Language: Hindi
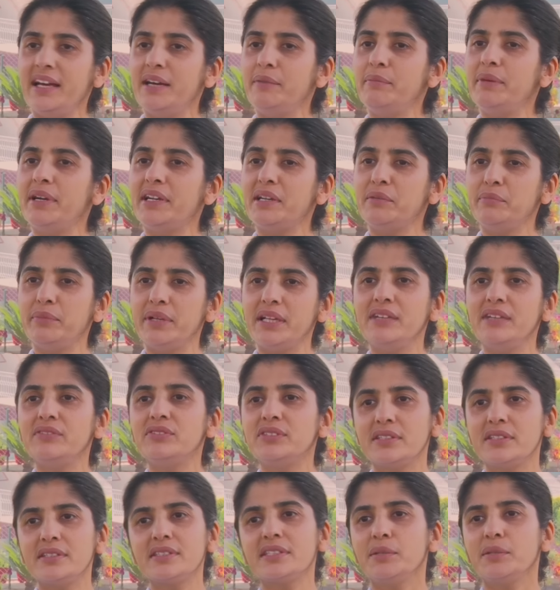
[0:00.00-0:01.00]
हमारा बिलीफ
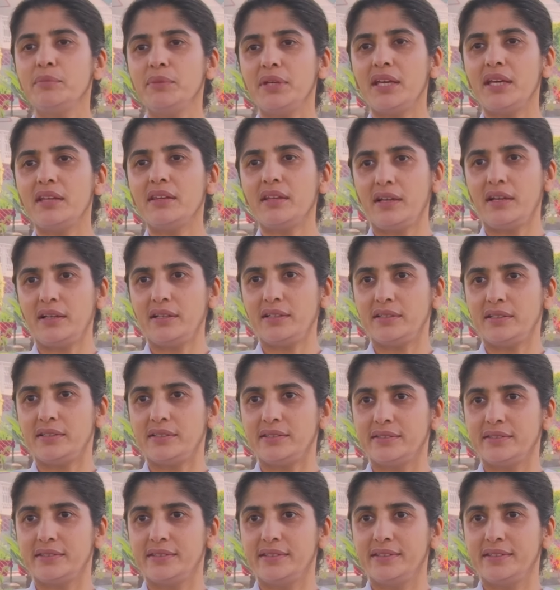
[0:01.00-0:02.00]
सिस्टम ये था
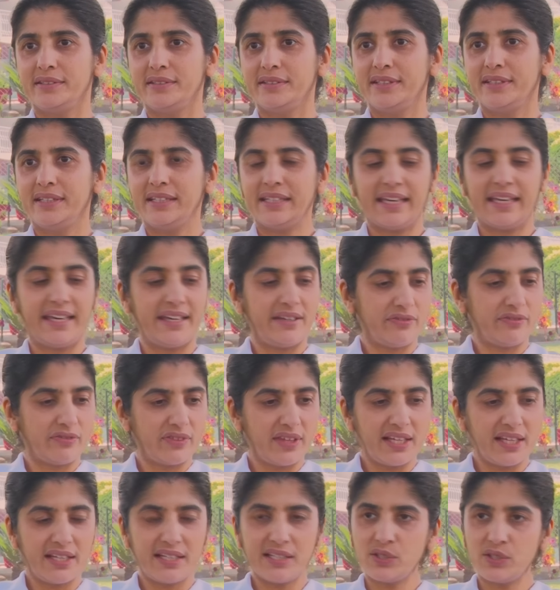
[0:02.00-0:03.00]
कि इफ़
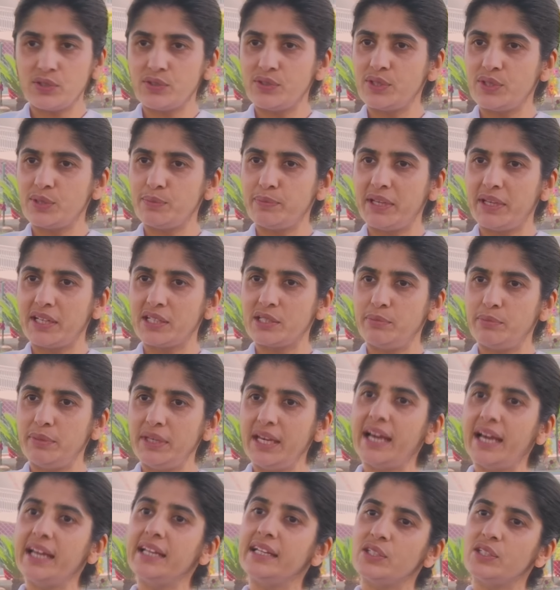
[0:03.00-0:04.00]
दे डिसरिस्पेक्ट मी
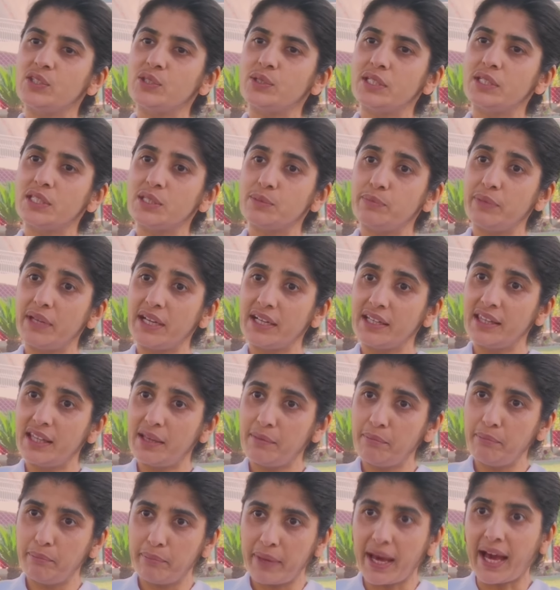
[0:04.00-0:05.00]
आई डिसरिस्पेक्ट देम
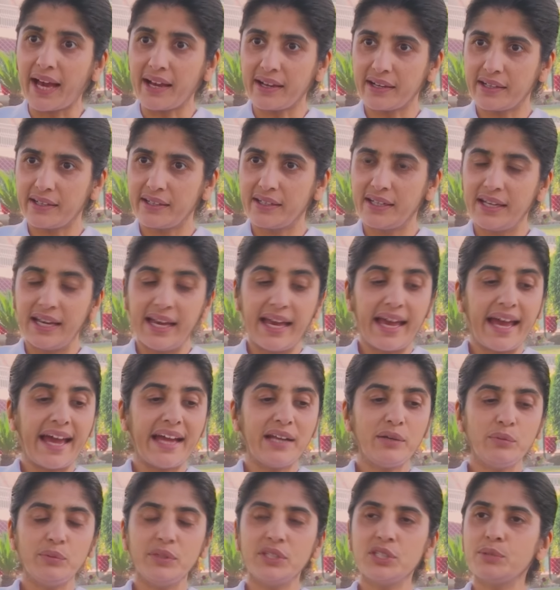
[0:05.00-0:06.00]
बैक
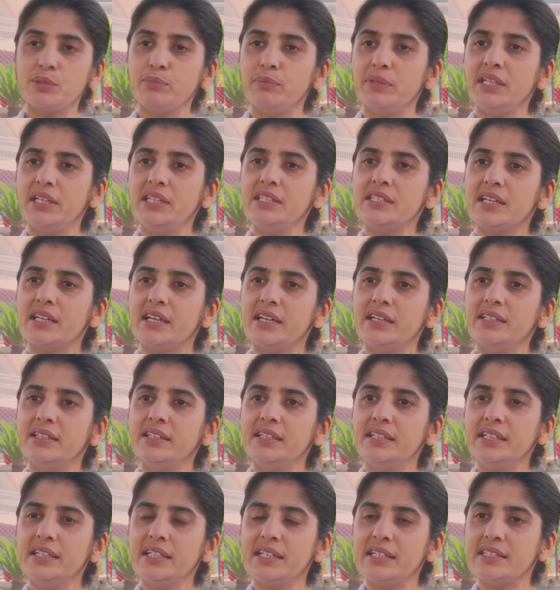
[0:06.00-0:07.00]
एंड विच मीन्स
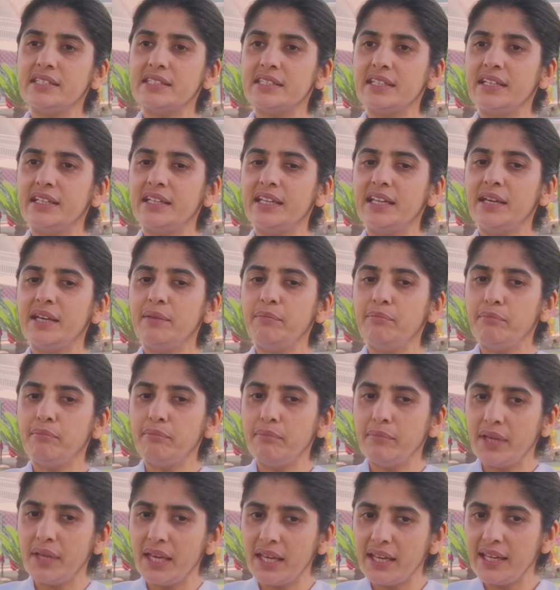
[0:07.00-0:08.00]
अगर किसी ने
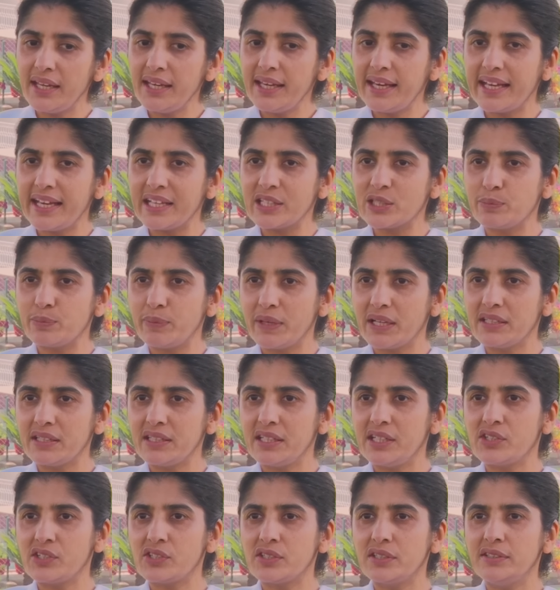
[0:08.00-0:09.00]
मेरी
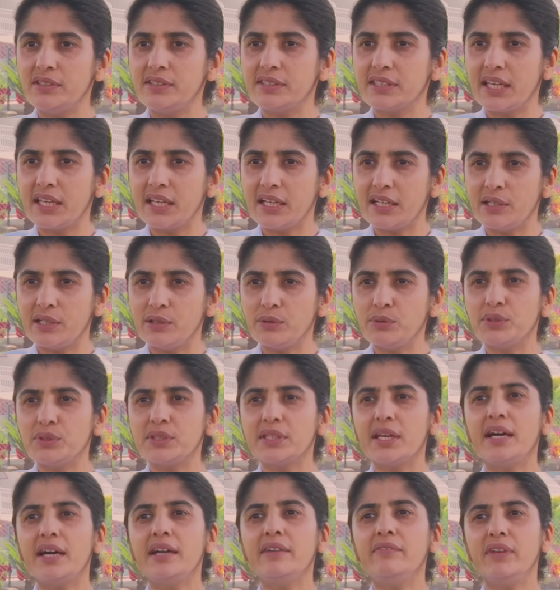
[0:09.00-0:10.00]
एक्सपेक्टेशंस के
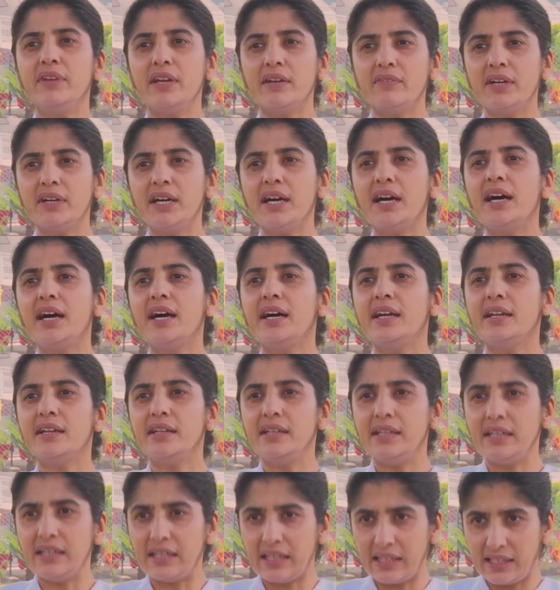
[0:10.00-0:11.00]
अनुसार व्यवहार
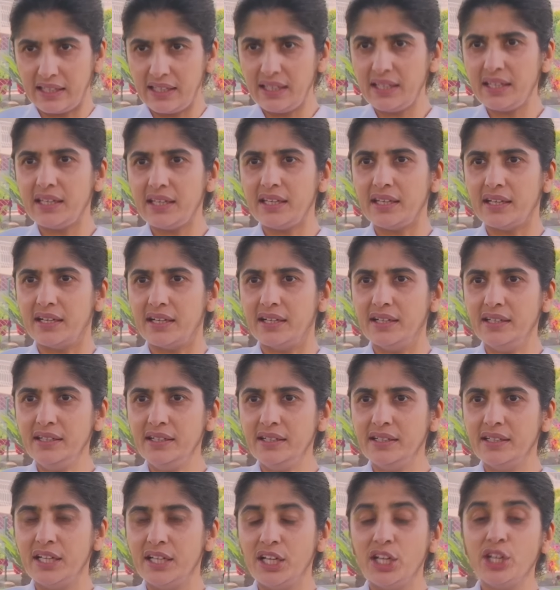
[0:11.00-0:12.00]
नहीं किया
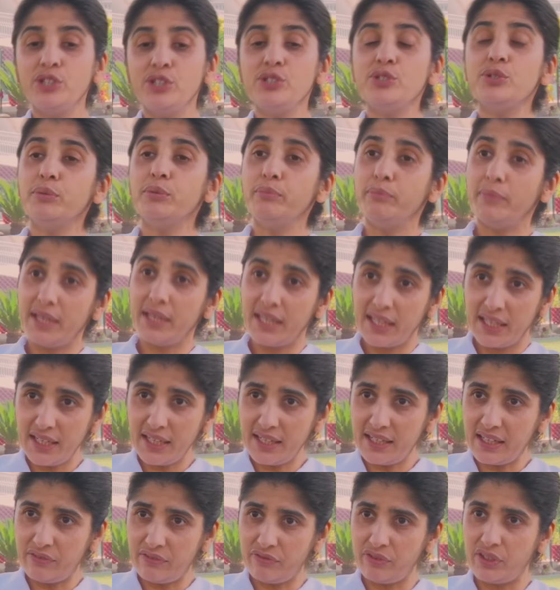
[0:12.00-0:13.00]
जो मेरी
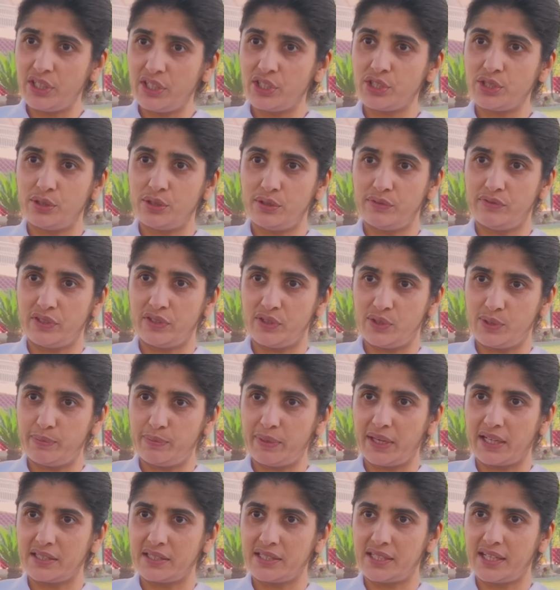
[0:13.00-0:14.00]
डेफिनेशन ऑफ
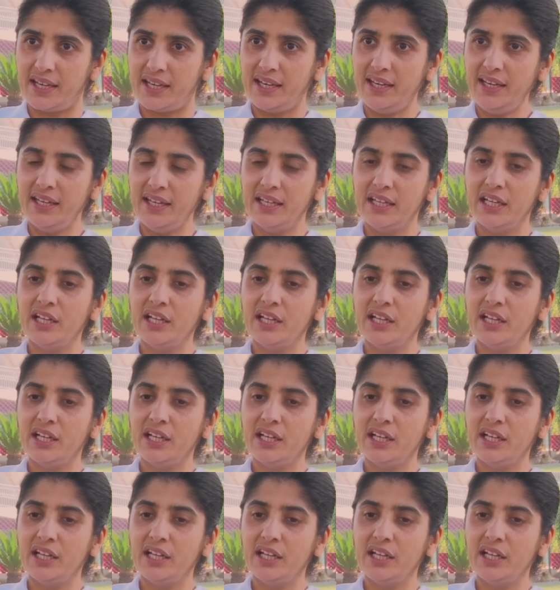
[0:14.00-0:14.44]
रिस्पेक्ट है